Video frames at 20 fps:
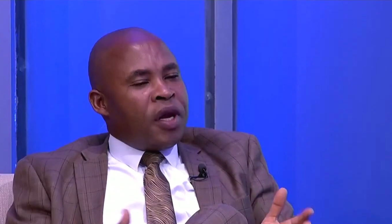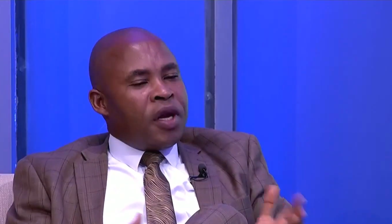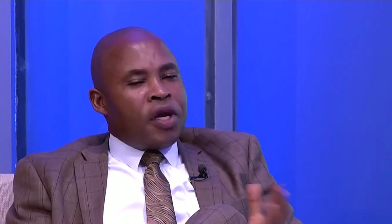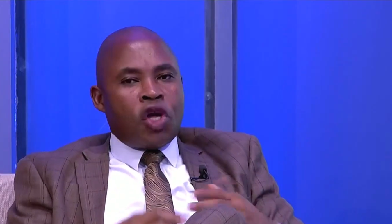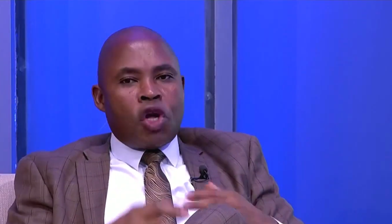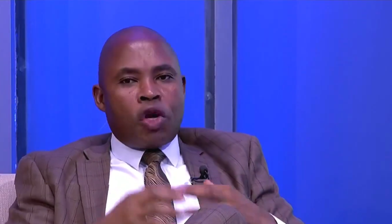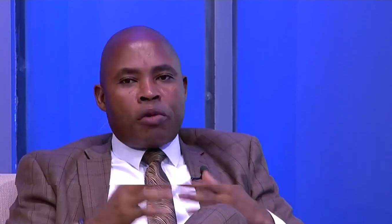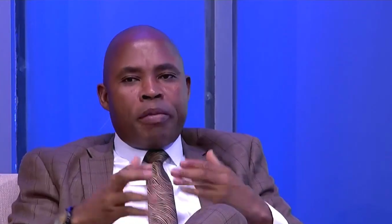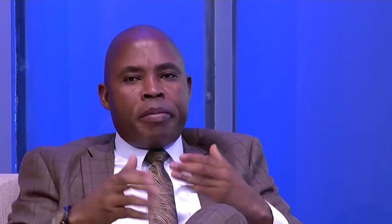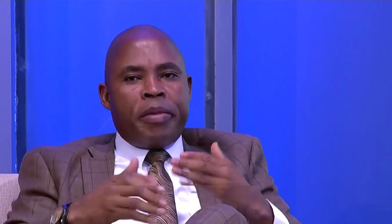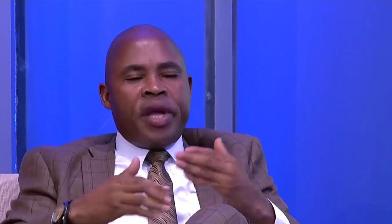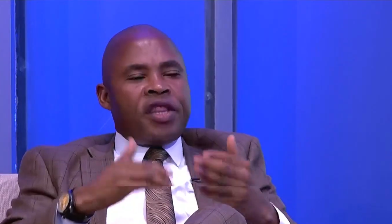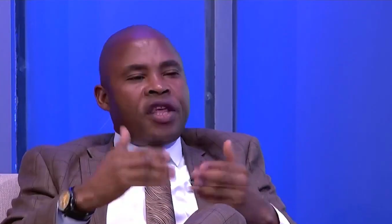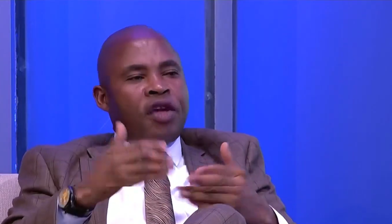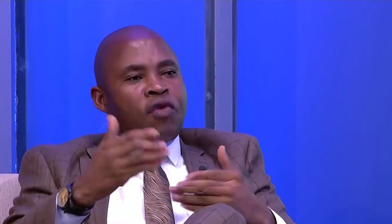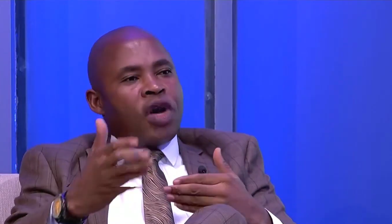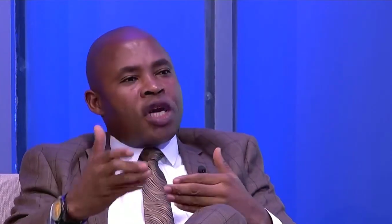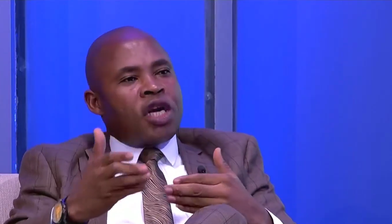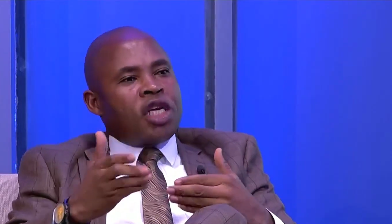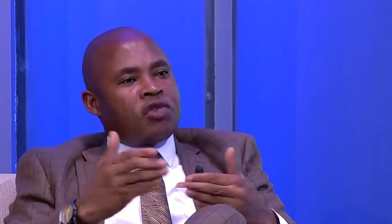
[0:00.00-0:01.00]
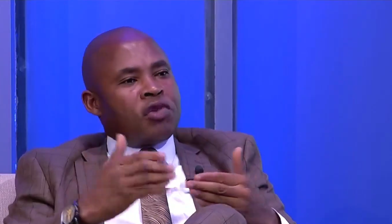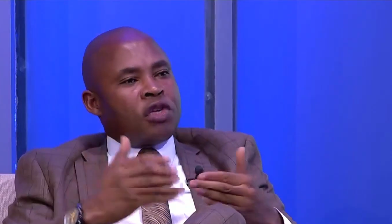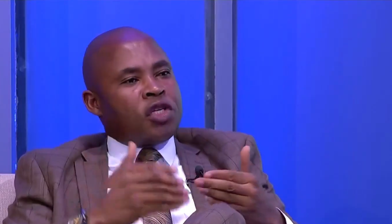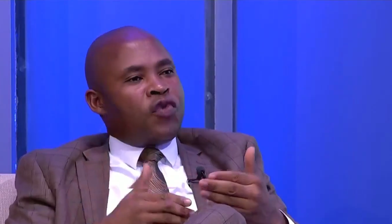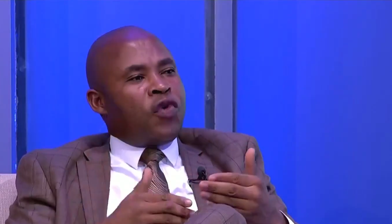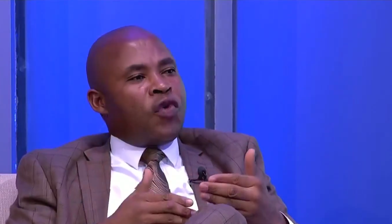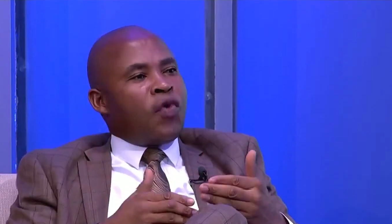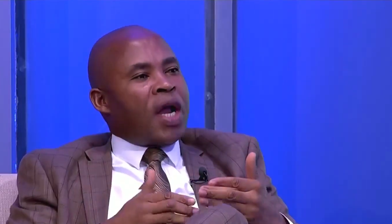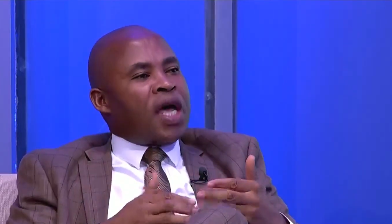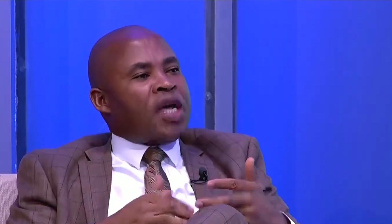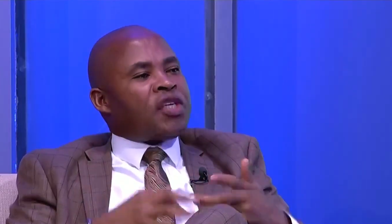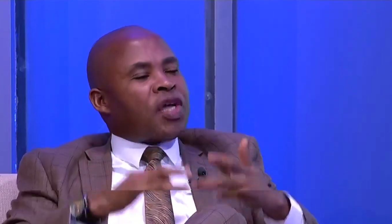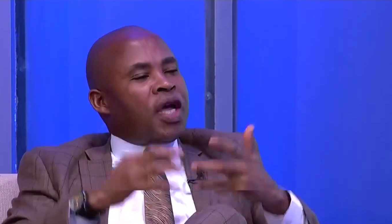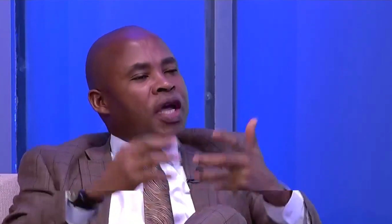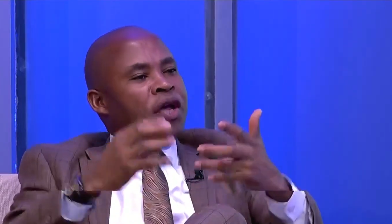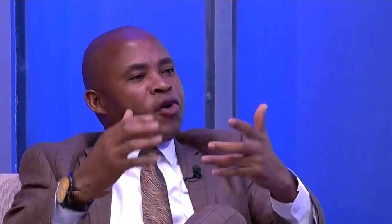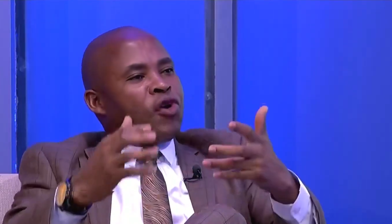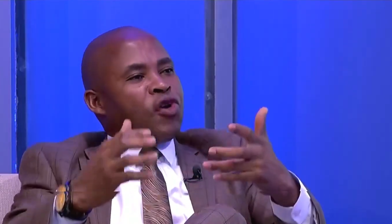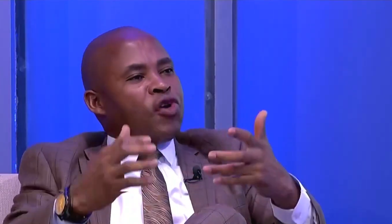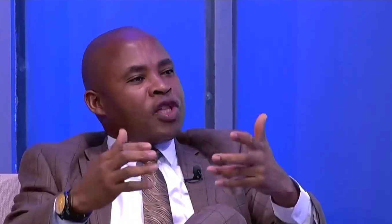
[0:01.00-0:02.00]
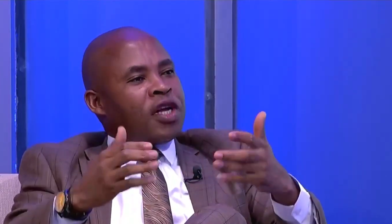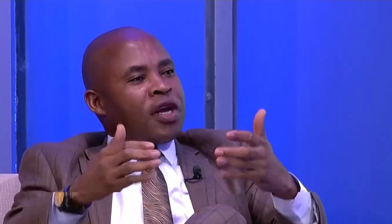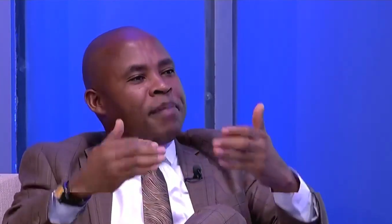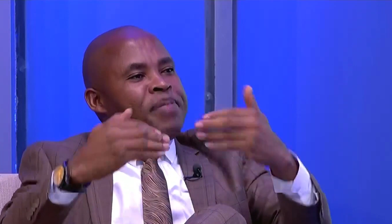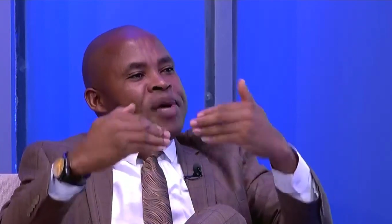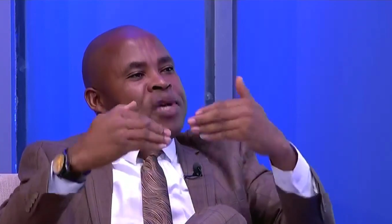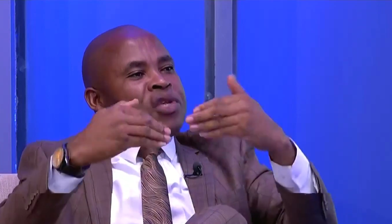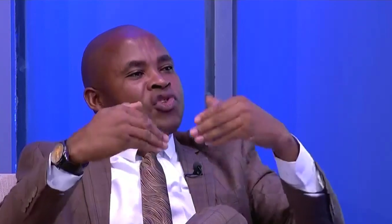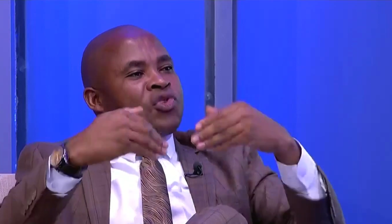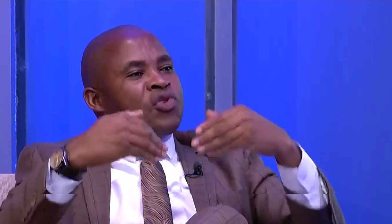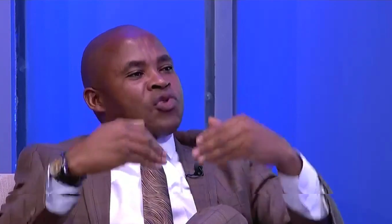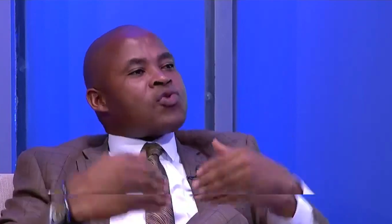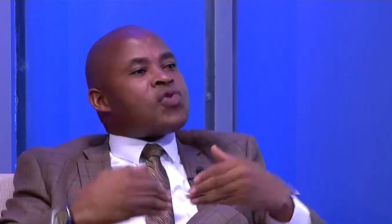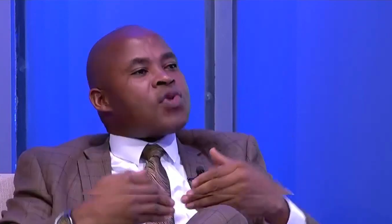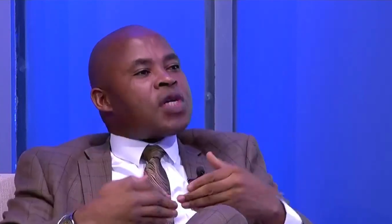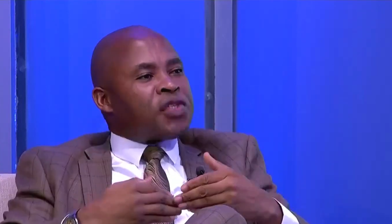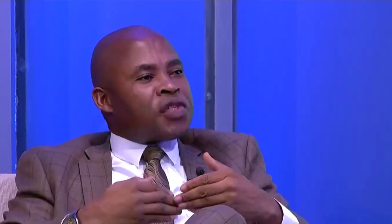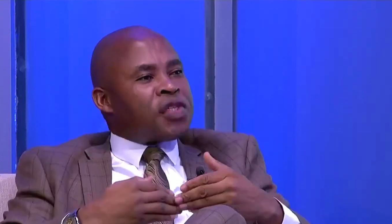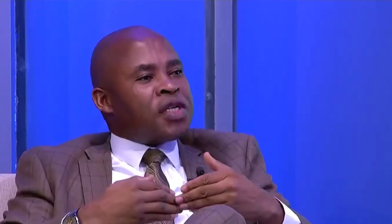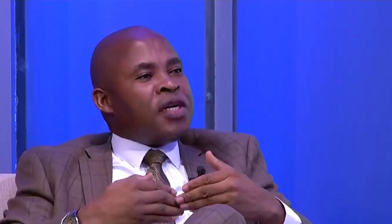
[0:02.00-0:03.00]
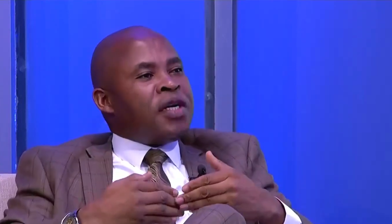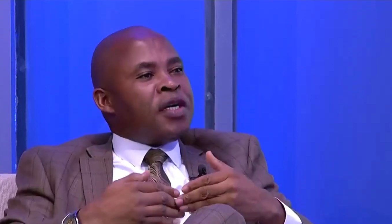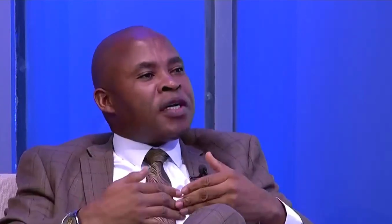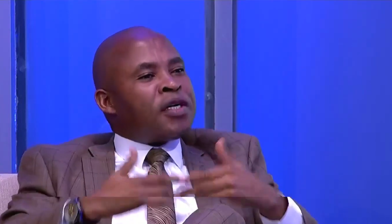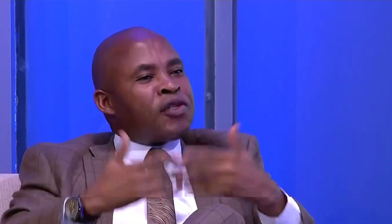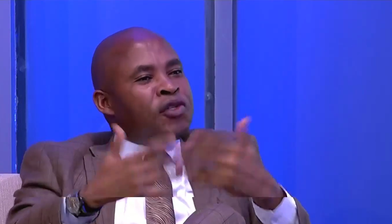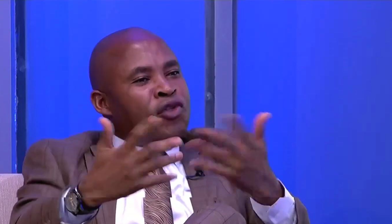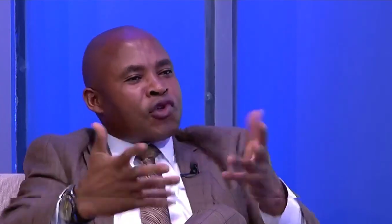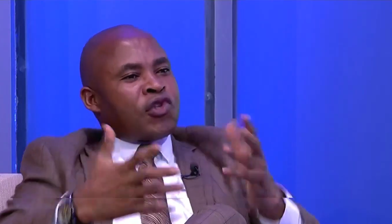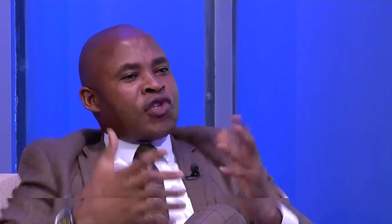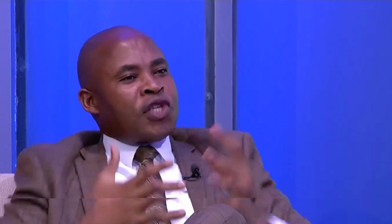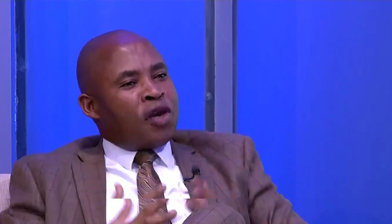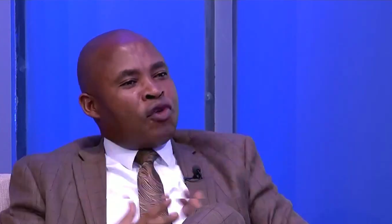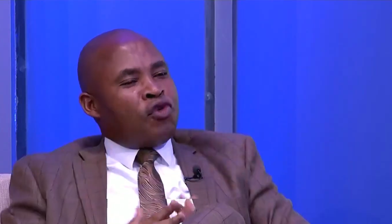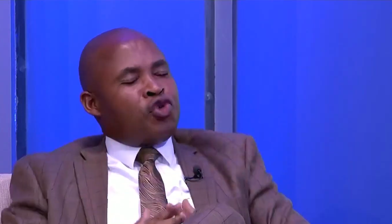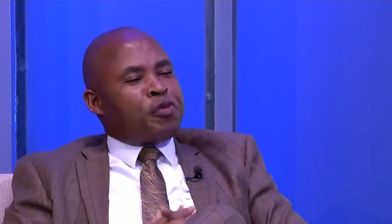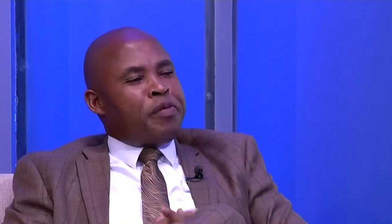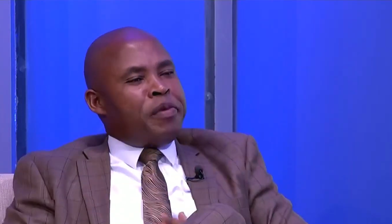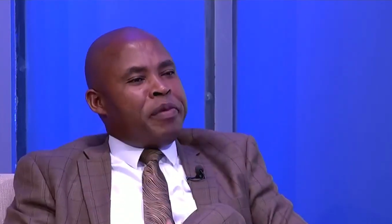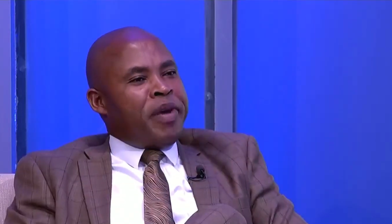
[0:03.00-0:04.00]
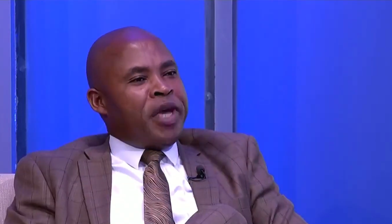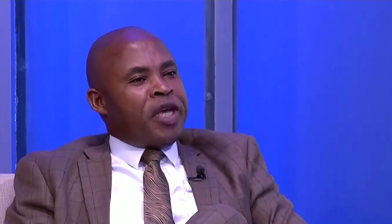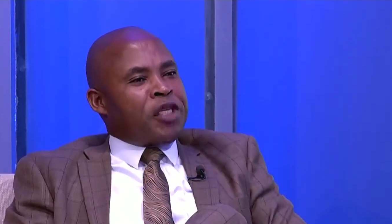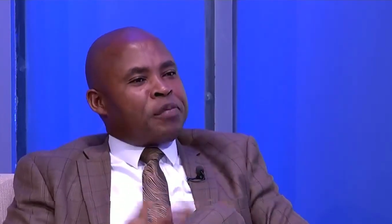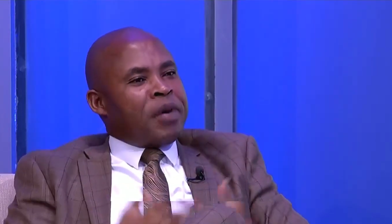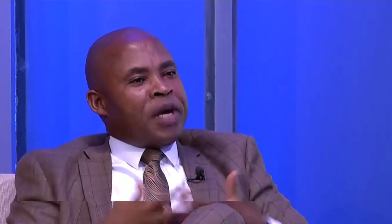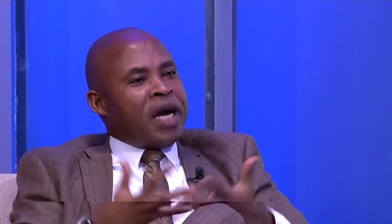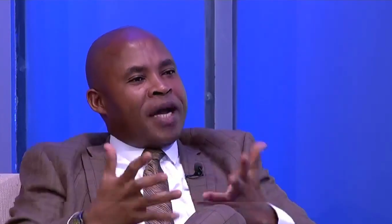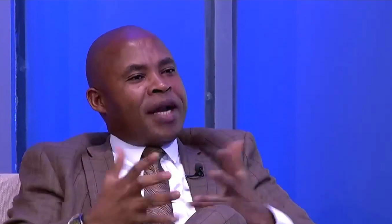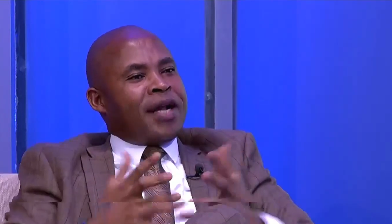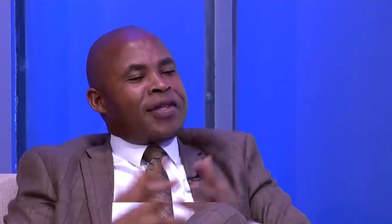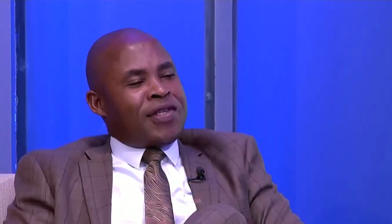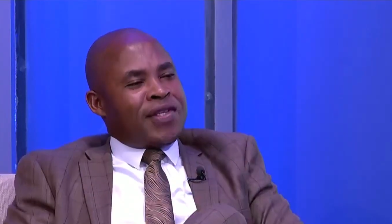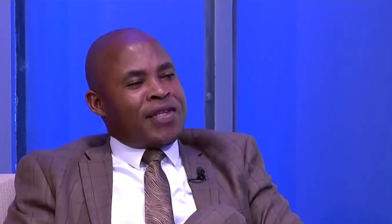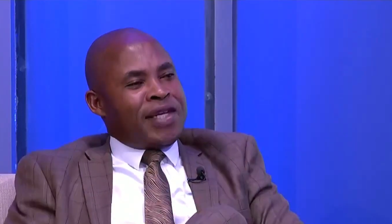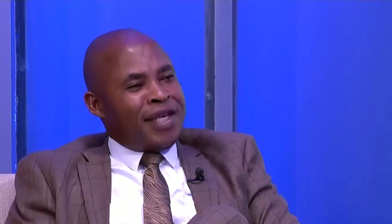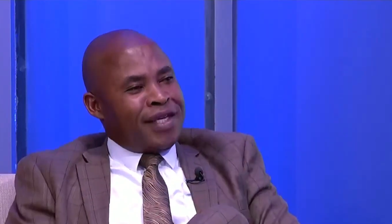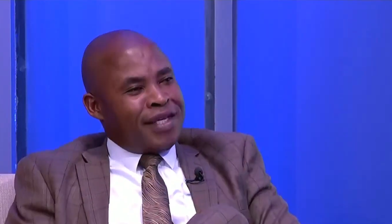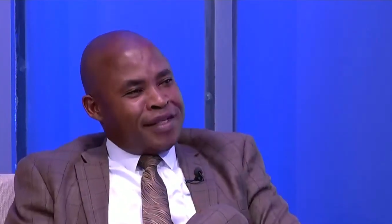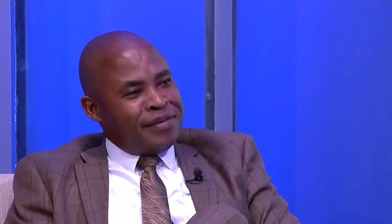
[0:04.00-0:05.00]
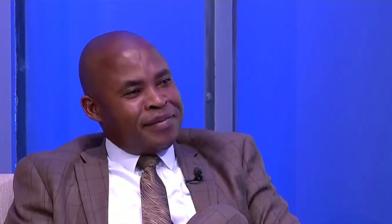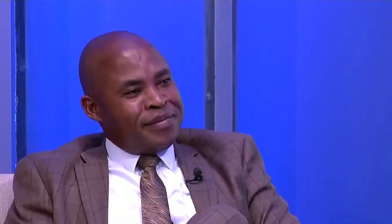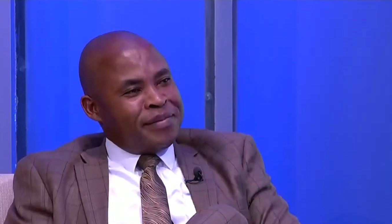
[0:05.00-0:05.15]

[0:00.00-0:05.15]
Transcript: normalmente é quando as pessoas vão lá já encontra pessoas que trouxeram os bebês para agradecer.